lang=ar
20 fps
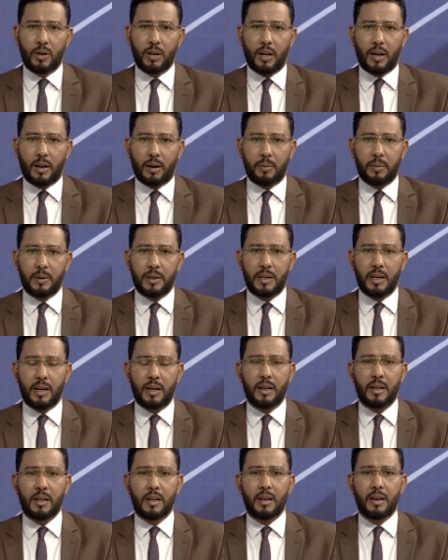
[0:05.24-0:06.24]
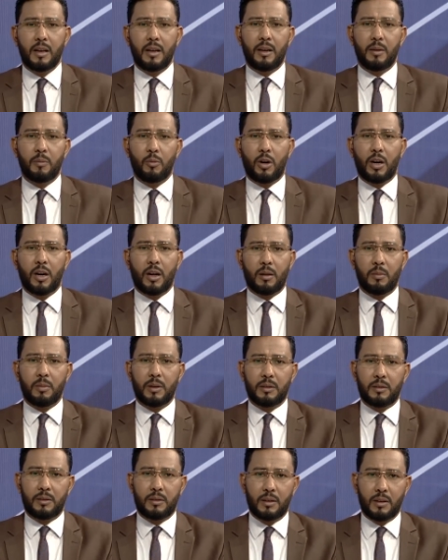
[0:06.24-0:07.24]
العربية لمحاربة
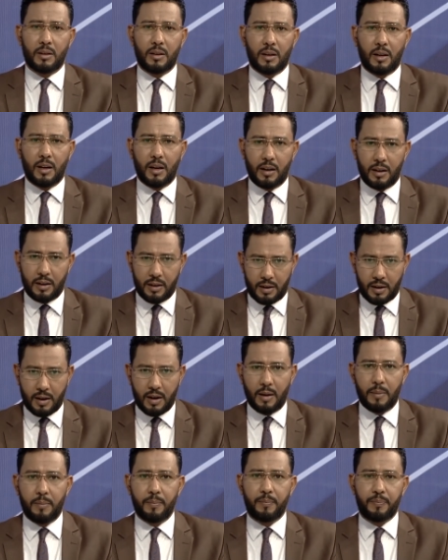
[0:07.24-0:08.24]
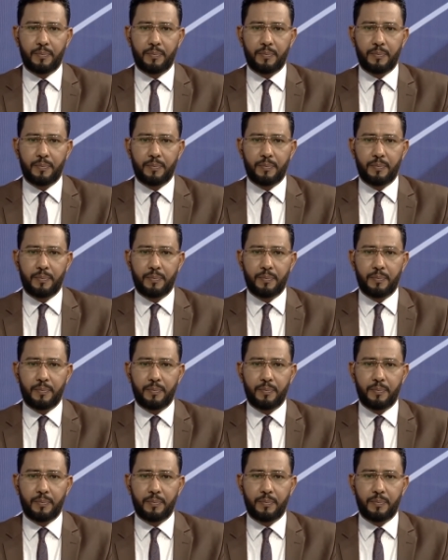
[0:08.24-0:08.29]
آه، الإرهاب